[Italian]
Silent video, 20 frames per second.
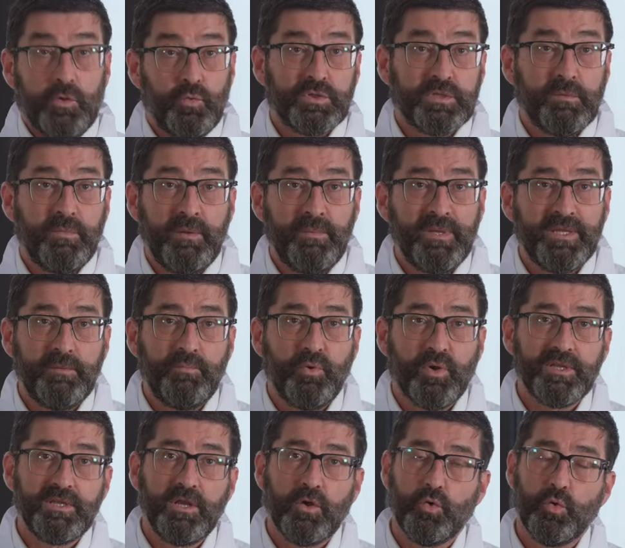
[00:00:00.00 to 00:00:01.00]
I due stabilimenti più
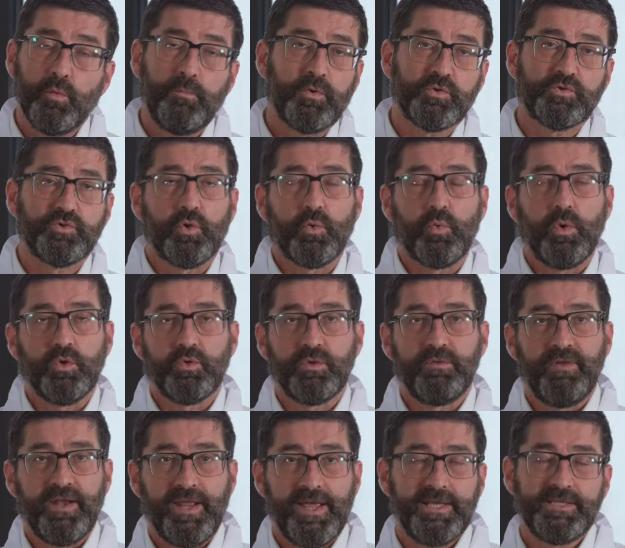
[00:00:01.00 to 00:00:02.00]
grandi del gruppo sono quello di
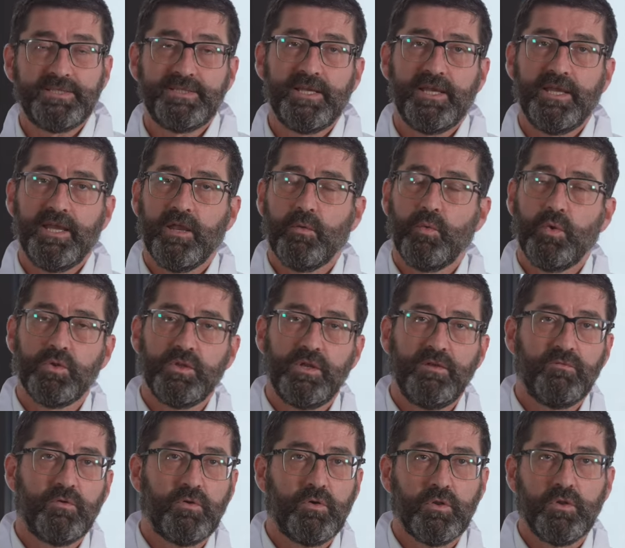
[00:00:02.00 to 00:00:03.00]
Venezia e quello di
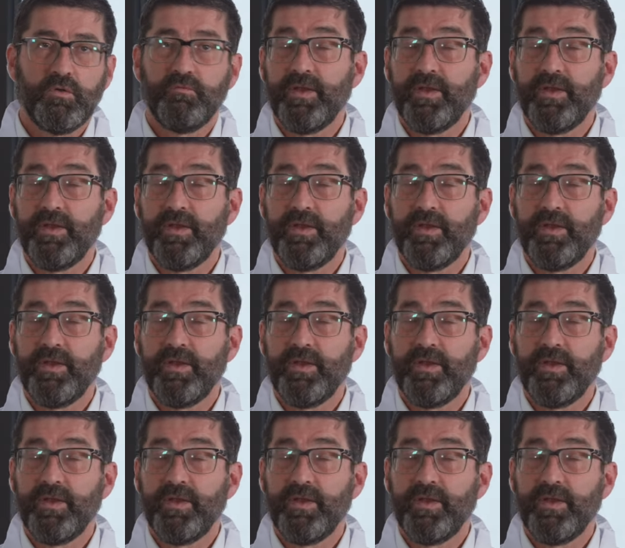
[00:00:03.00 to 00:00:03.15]
Livorno.